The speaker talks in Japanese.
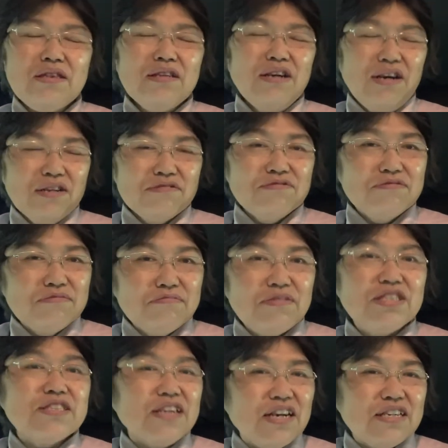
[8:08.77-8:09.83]
あの
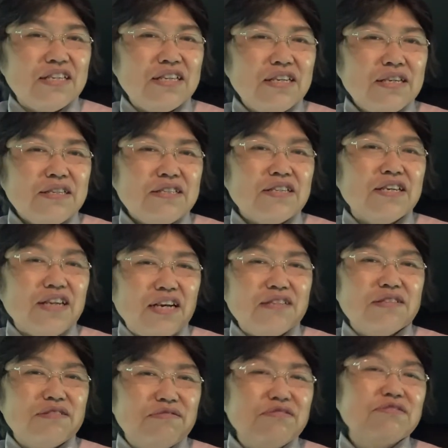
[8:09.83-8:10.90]
短い期
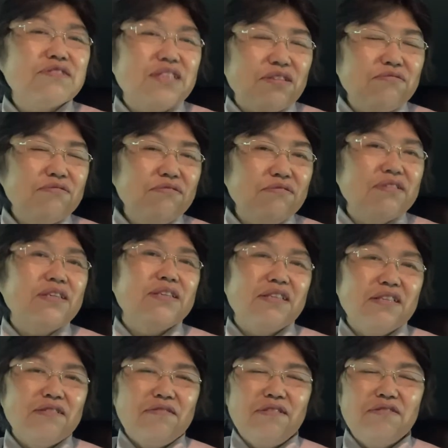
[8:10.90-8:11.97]
間そういったことをね
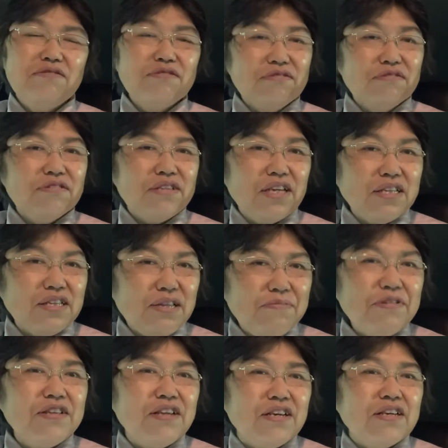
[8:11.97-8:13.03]
いろいろやって
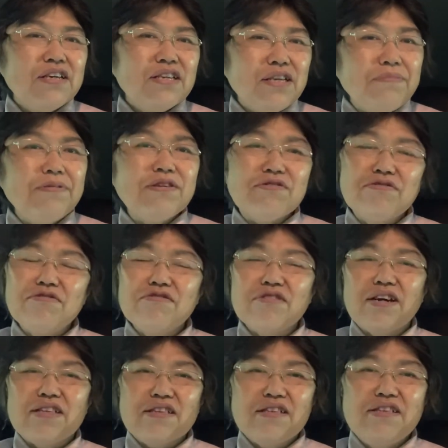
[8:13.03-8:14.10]
みてやっぱり効
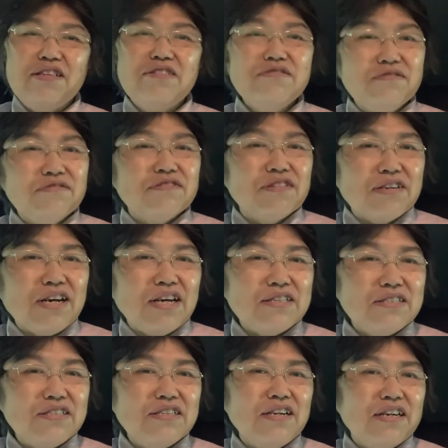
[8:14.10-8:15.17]
果っていうのをね
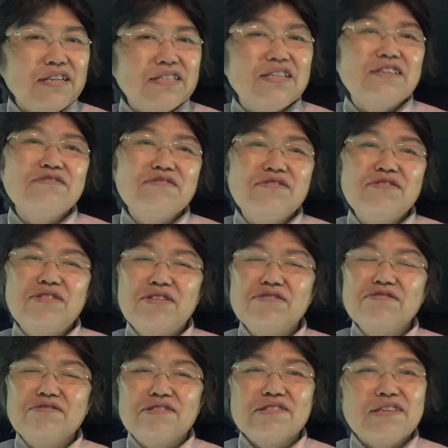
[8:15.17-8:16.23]
感じられてるってい
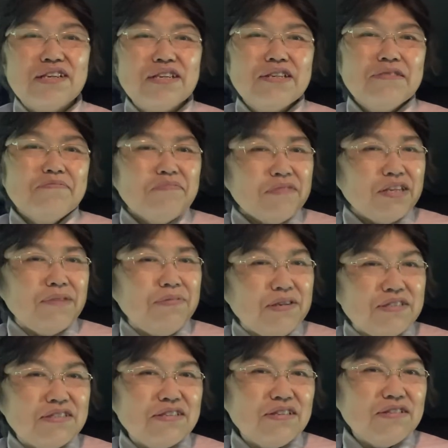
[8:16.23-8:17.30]
うのはねやっぱ
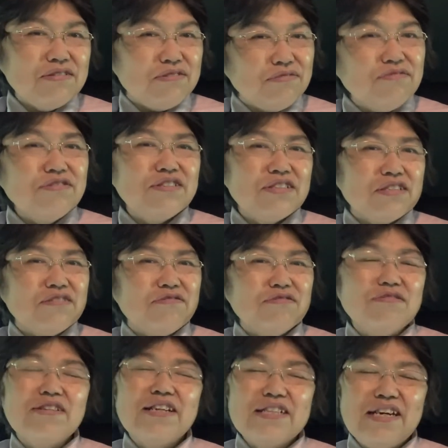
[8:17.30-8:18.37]
りすごいこ
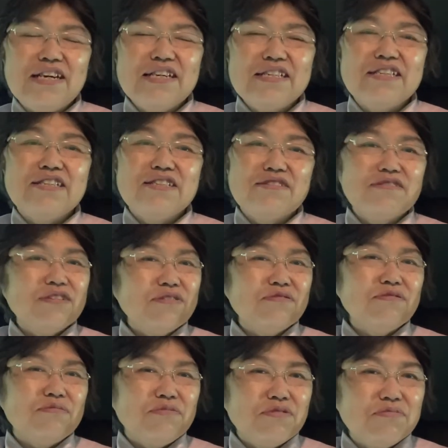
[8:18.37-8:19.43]
とだなーなんてそんなこ
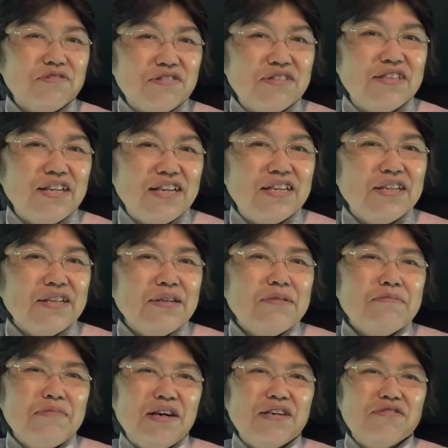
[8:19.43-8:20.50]
とも思って
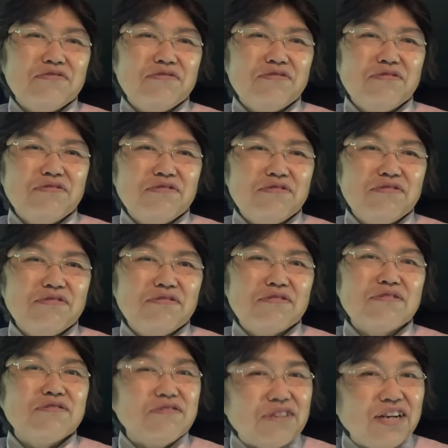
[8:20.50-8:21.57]
まああ
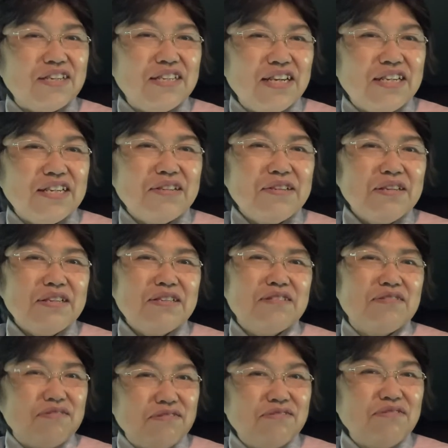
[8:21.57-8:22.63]
のー、今回ね
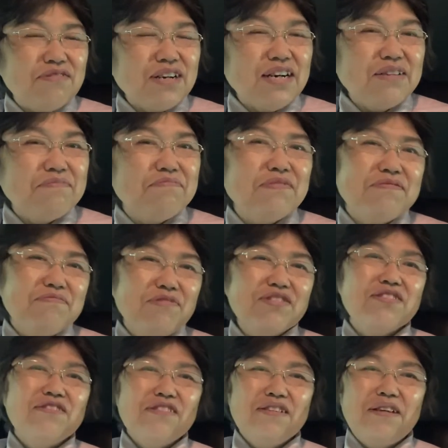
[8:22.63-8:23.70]
その動画も
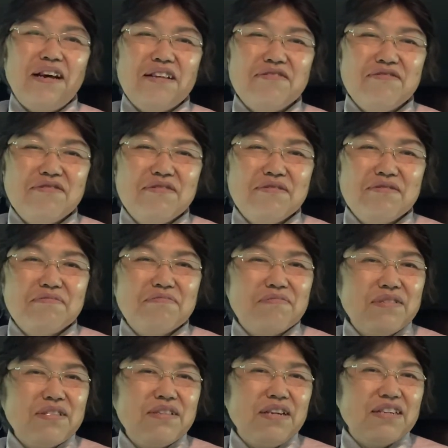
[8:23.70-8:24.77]
しあ
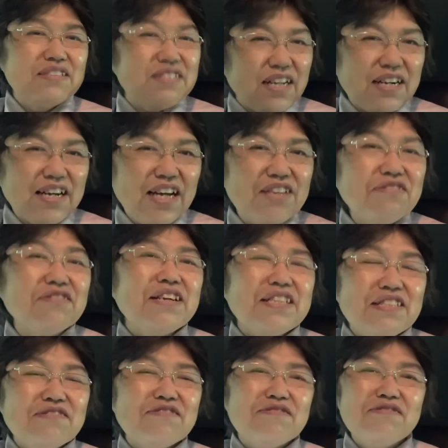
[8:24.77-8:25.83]
のー、あれしたら概要
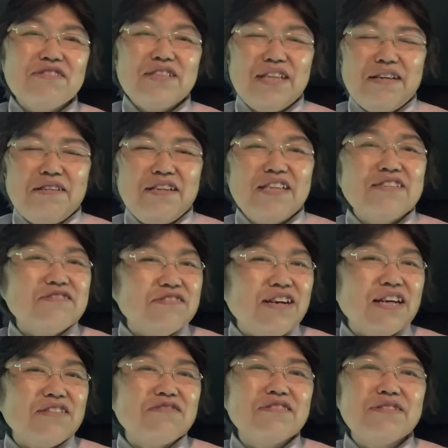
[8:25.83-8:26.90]
欄のところにねリンク
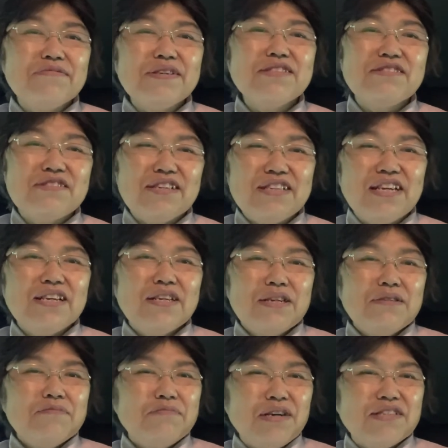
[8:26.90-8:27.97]
貼っときますんでね
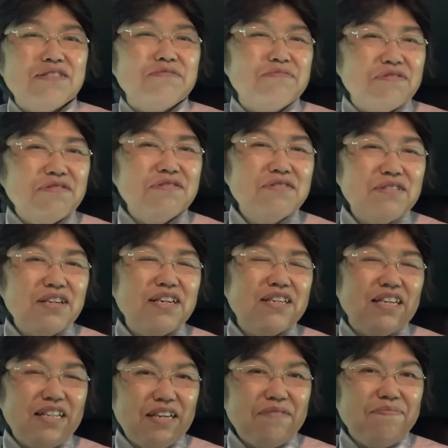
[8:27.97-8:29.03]
まあ自分
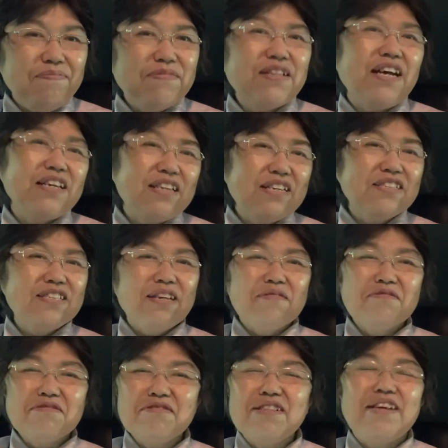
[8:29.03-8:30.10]
がね体験した
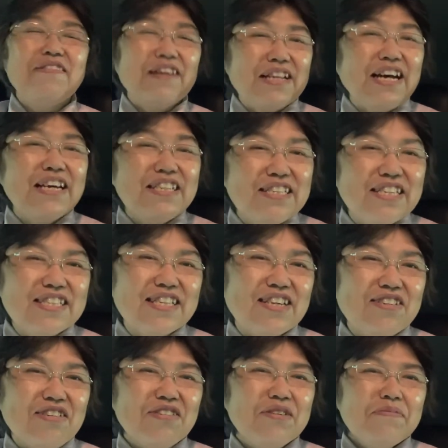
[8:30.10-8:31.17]
ことではないんです
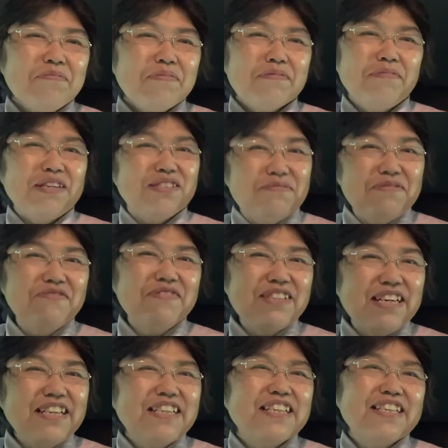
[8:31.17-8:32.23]
けど、まあ、自分も
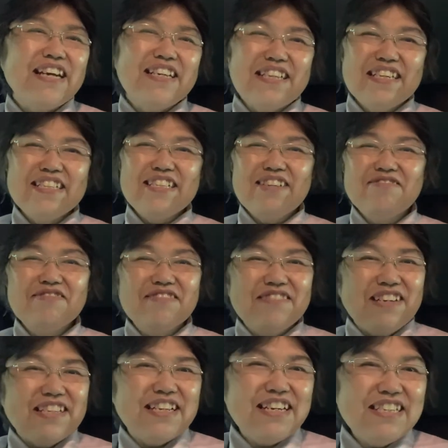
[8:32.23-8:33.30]
ね体験したこと
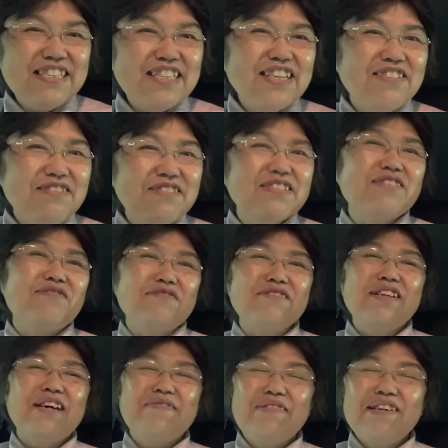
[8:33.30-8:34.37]
ではないけど言
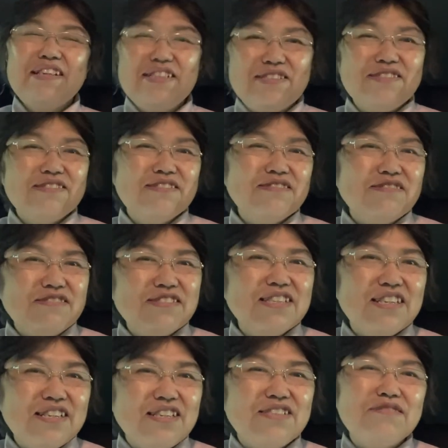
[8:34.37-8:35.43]
霊はねずっと言っ
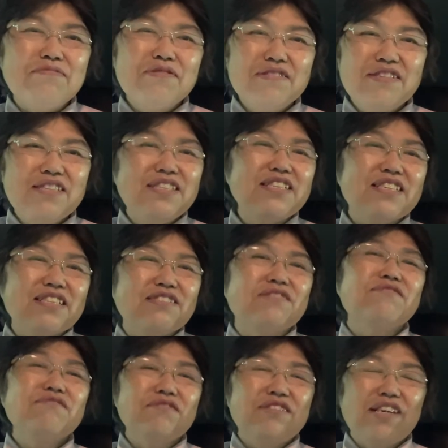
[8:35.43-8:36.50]
てきて自分自身す
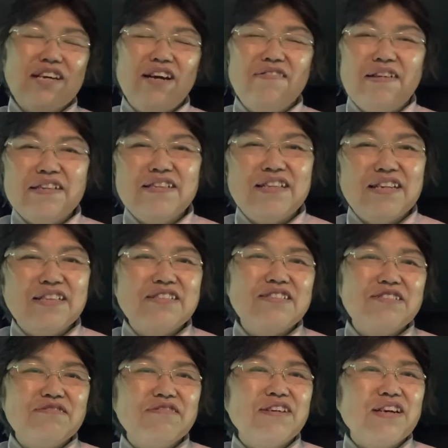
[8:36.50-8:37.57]
ごくね変わったって
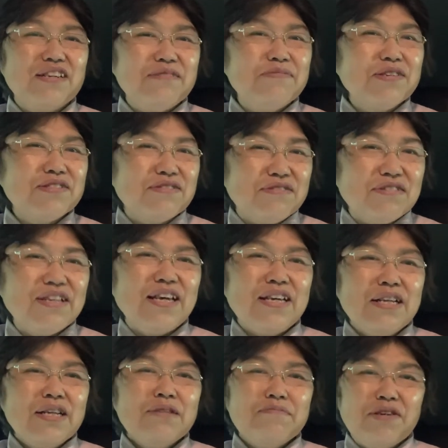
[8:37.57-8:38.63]
いうのがありますんで、
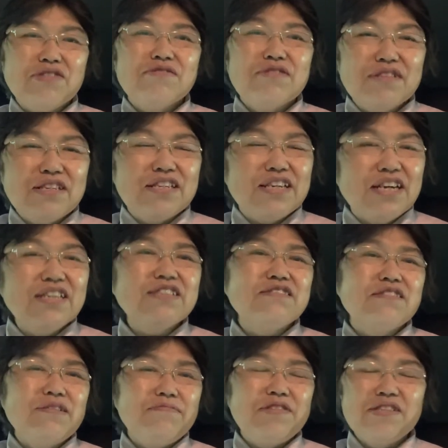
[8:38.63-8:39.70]
まあ、そうやって1ヶ月
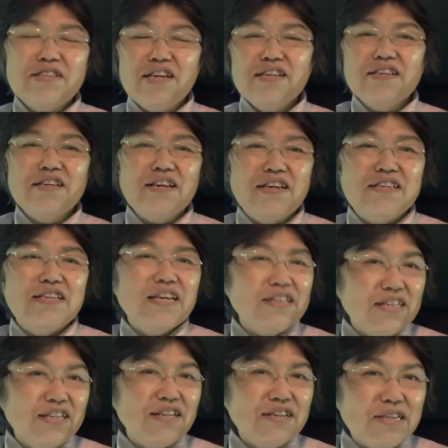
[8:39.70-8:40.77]
ね短い期間やっ
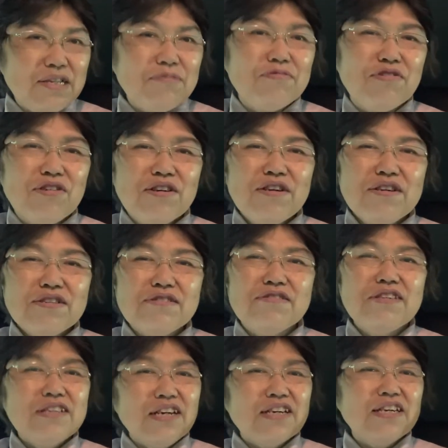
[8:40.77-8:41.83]
ただけでもそ
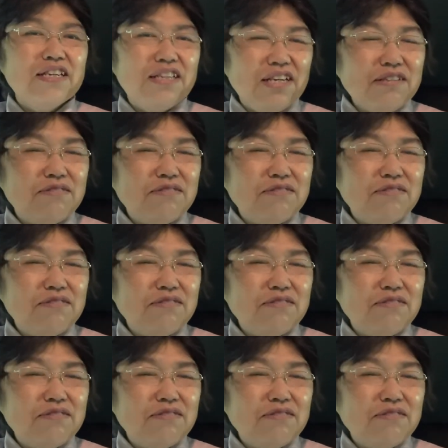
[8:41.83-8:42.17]
れだけね、